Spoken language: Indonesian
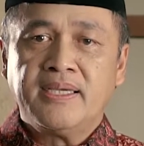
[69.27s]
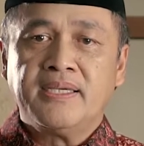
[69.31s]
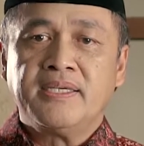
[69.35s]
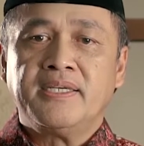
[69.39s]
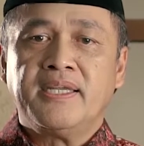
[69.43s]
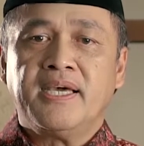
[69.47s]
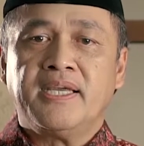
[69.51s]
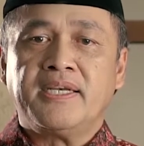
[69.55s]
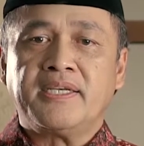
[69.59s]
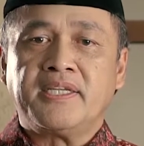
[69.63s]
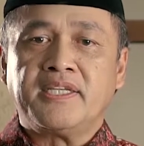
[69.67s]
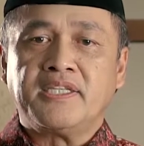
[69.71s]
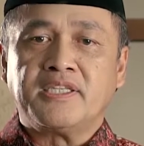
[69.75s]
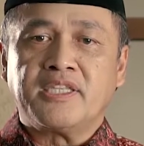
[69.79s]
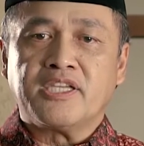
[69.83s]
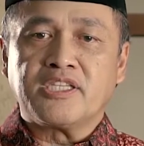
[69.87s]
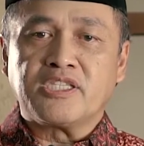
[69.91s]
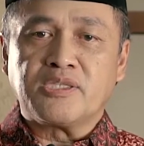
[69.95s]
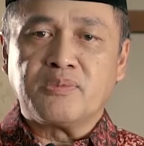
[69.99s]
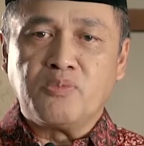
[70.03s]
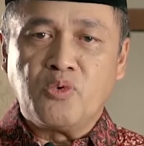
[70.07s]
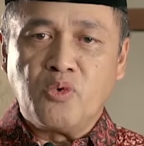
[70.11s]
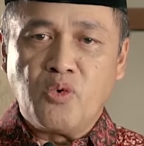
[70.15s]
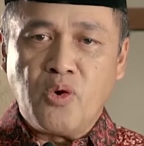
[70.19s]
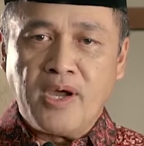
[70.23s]
dan kita
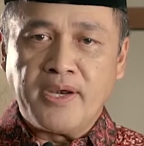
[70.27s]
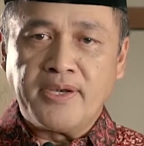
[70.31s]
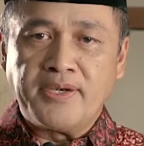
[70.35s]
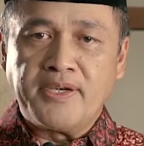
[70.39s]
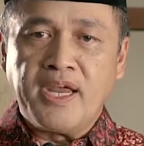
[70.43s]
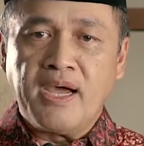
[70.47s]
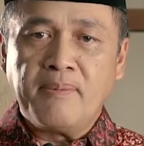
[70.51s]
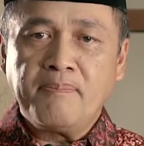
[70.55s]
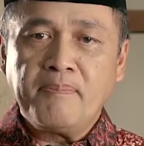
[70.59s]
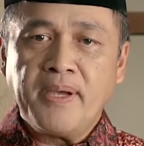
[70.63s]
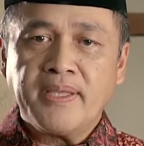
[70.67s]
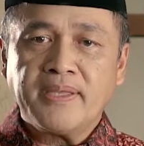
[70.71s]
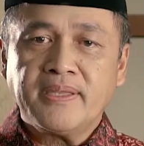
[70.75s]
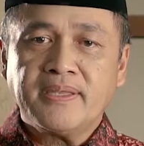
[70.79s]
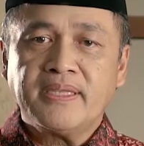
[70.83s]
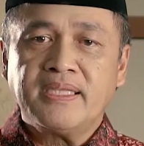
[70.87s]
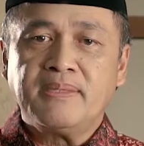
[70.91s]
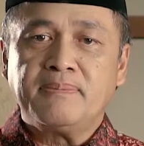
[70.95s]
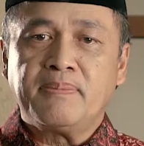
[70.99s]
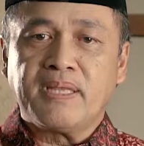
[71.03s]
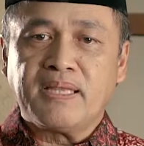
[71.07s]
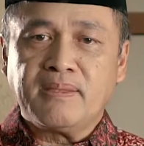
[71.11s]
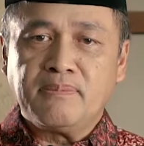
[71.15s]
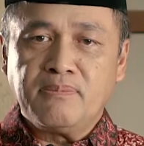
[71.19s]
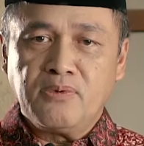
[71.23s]
semua dapat
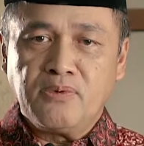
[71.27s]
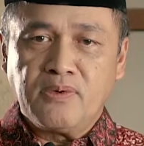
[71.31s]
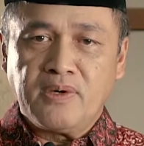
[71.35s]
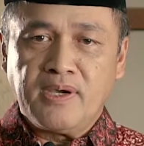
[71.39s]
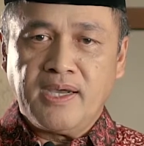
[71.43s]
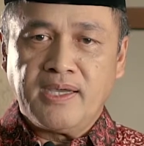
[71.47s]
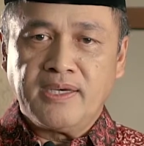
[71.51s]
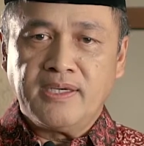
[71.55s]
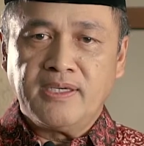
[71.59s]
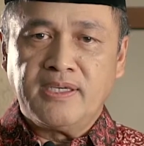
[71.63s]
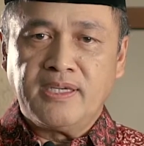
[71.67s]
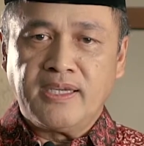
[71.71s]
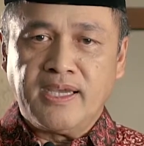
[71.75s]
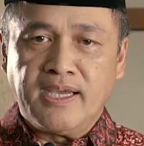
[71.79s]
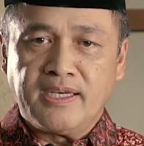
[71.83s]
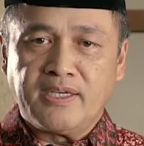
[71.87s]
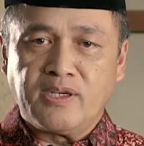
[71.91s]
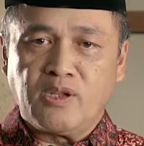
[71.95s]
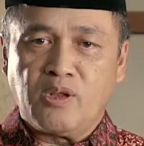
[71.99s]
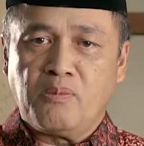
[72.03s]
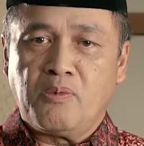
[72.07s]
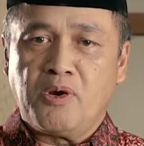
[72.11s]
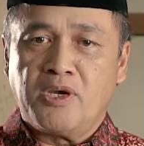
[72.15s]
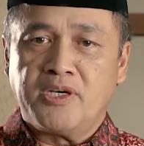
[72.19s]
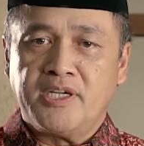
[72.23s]
dipertemukan dengan
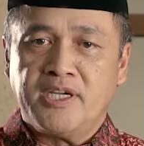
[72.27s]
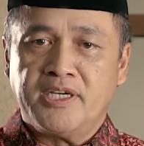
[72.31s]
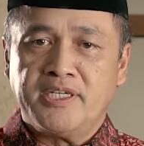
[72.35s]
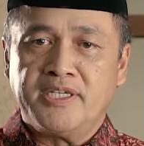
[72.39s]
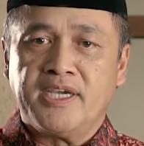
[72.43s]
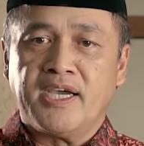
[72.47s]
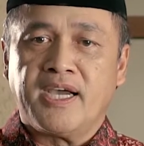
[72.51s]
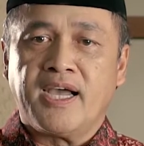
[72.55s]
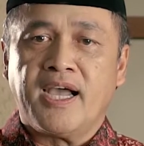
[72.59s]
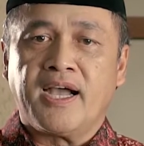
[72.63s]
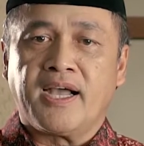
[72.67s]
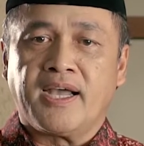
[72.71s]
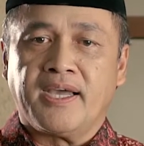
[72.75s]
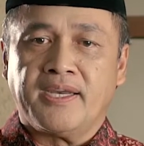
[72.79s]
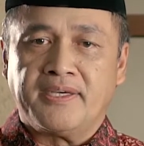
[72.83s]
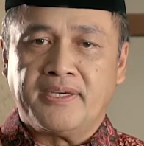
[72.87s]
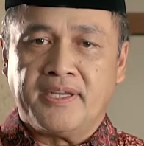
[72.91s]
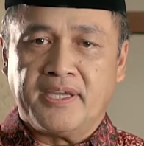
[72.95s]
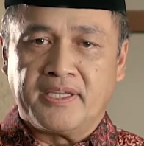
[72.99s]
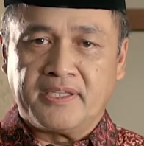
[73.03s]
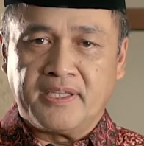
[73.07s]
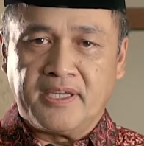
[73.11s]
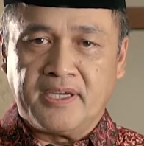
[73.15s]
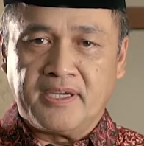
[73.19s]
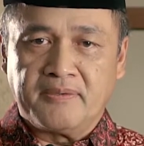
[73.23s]
Ramadan yang akan
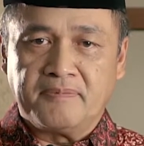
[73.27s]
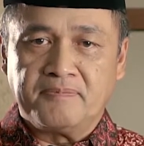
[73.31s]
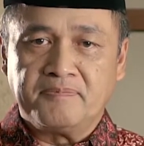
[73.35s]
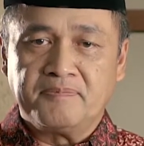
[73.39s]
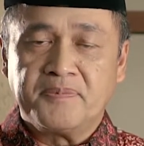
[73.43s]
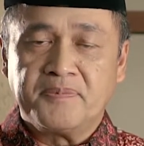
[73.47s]
datang.